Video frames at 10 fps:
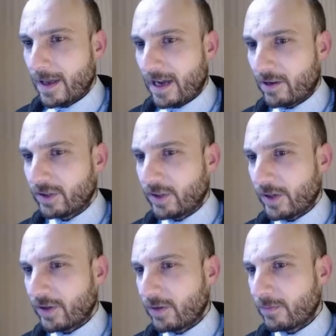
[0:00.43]
A
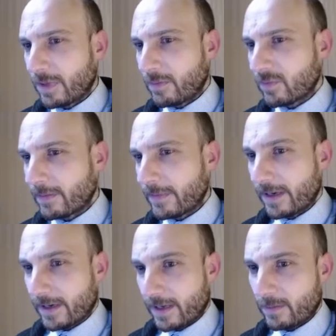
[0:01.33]
continuación vamos a
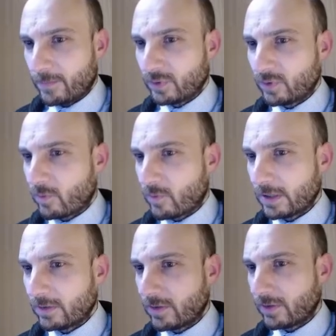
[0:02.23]
ver el punto
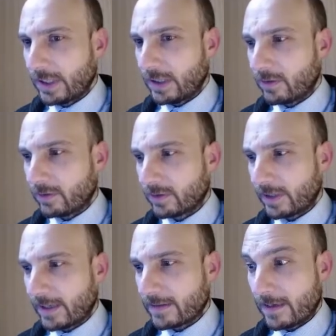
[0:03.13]

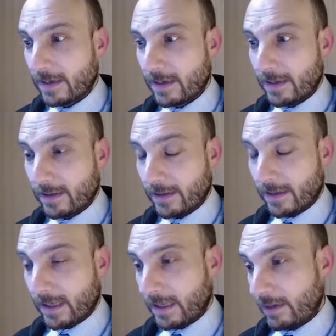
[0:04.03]
453
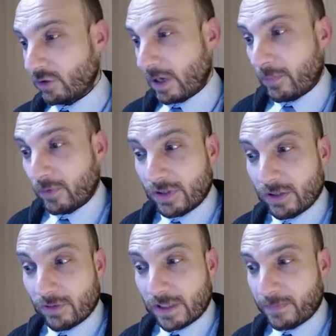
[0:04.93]
de los
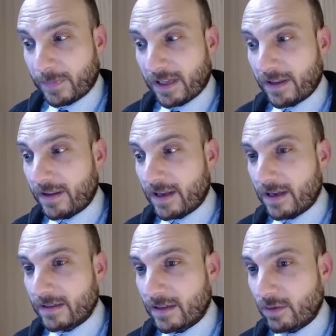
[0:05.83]
apuntes o
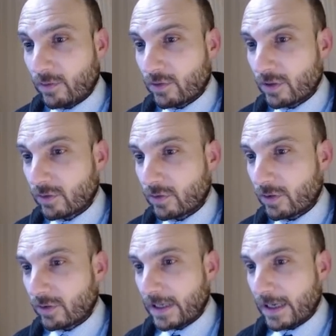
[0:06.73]
transparencias del curso en
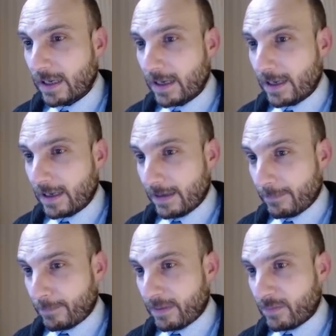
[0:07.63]
donde
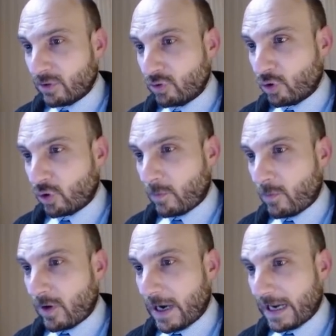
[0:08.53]
vemos
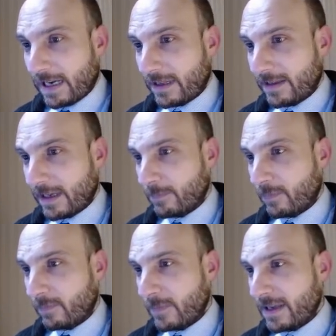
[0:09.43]
cómo analizar
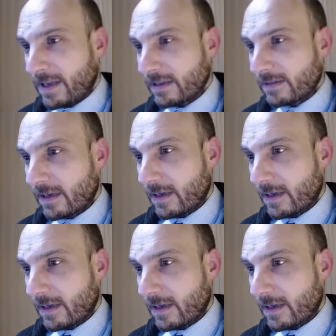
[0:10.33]
por mallas